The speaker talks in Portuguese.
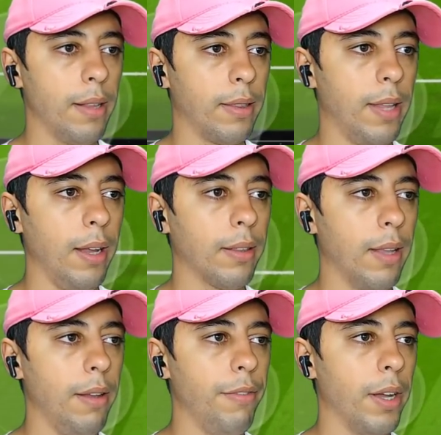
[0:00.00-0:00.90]

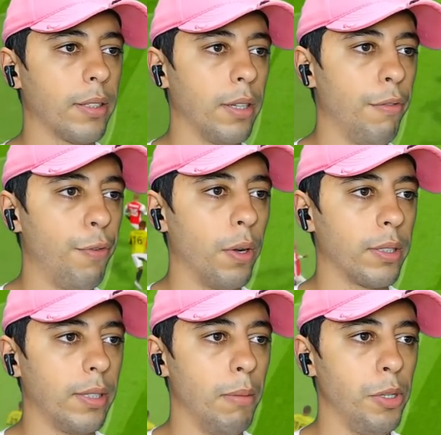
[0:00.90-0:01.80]
Atenta a inversão,
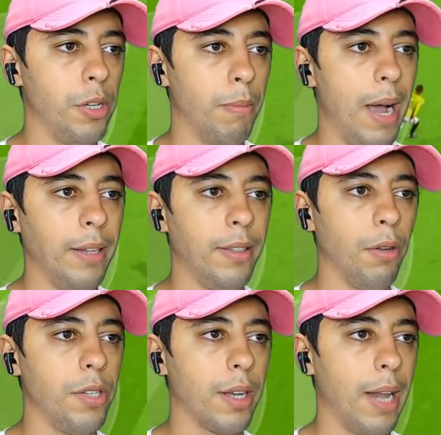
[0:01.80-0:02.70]
forçamos demais,
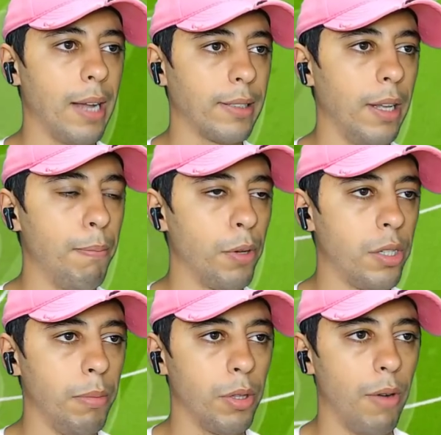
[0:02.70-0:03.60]
deu de graça aí pro
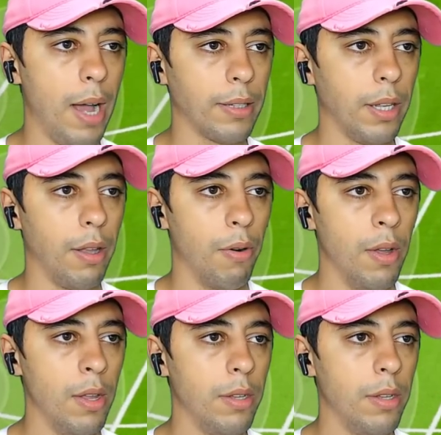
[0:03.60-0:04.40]
time do Arsenal.